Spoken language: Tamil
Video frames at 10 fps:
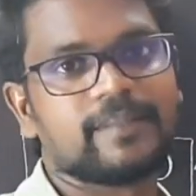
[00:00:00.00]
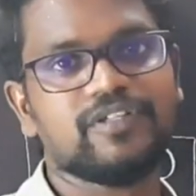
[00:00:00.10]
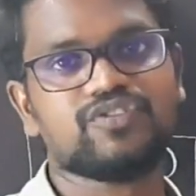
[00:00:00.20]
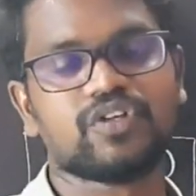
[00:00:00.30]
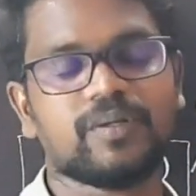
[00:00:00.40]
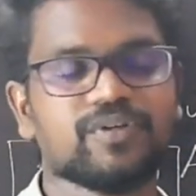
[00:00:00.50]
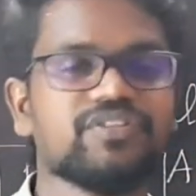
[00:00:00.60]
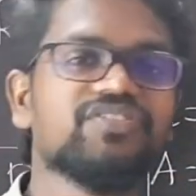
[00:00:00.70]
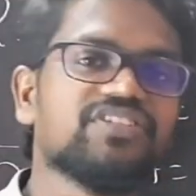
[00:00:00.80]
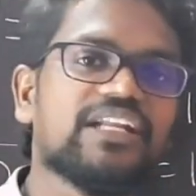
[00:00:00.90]
அப்படின்னு சொல்லும்போது
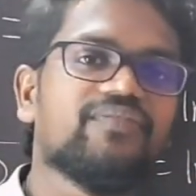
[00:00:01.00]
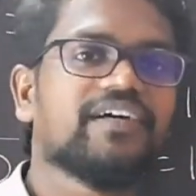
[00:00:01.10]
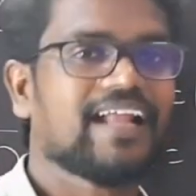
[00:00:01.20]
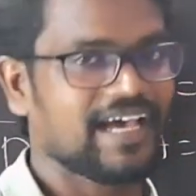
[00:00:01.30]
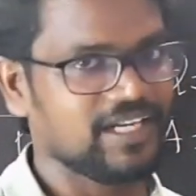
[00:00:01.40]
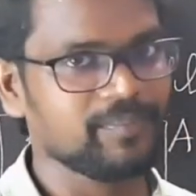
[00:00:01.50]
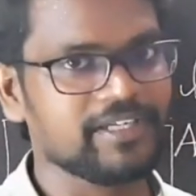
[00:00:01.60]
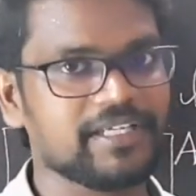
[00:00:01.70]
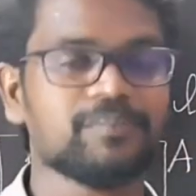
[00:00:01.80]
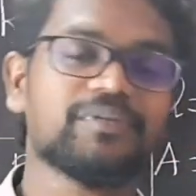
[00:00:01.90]
சில்வர்
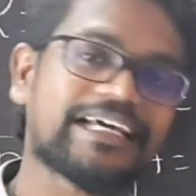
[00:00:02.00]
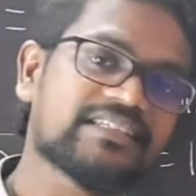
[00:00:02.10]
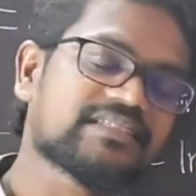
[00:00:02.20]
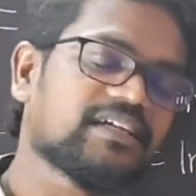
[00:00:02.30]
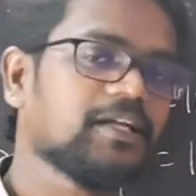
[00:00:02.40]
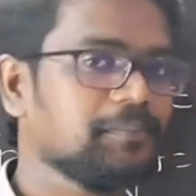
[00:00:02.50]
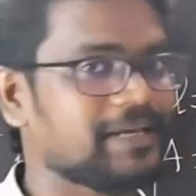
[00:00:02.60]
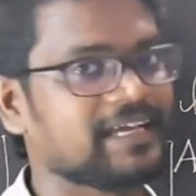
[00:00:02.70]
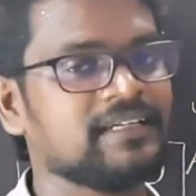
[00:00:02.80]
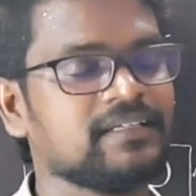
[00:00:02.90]
அலுமினியம் டங்ஸ்டன்
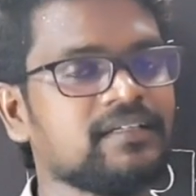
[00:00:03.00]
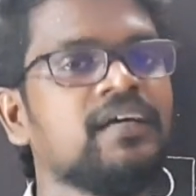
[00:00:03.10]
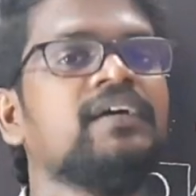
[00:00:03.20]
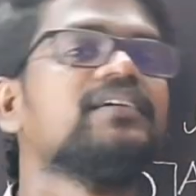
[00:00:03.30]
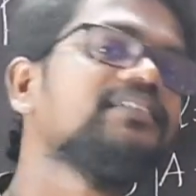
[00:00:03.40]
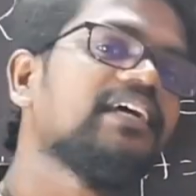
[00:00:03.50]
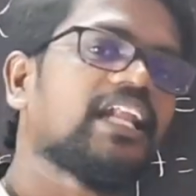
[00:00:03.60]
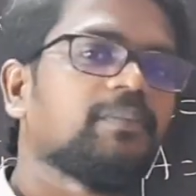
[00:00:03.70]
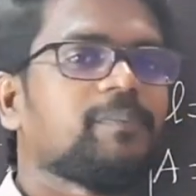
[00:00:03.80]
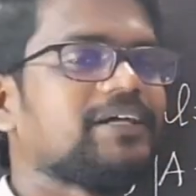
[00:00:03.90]
மேக்னன் இது
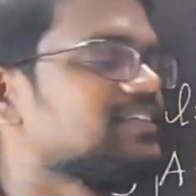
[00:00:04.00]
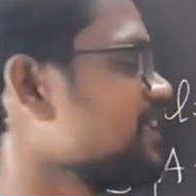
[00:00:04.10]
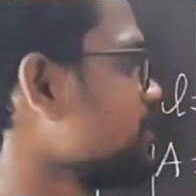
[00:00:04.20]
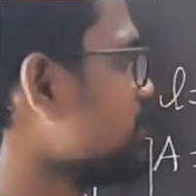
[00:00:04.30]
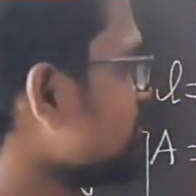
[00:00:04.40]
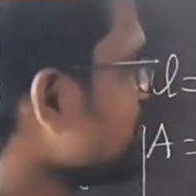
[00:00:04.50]
எல்லாமே பார்த்தீங்கன்னா நமக்கு